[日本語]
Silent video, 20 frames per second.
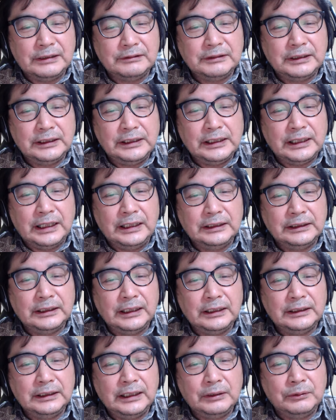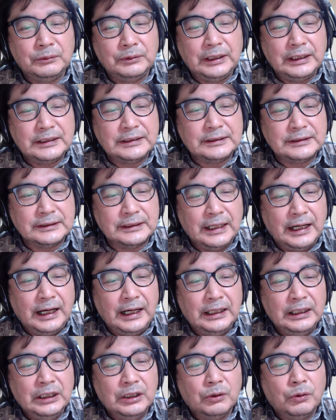較的簡単なのです
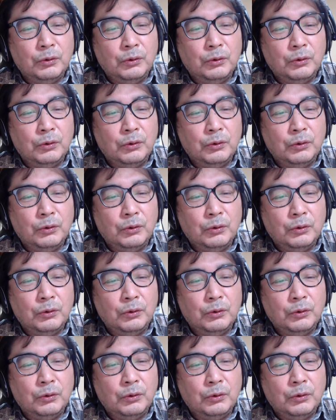が、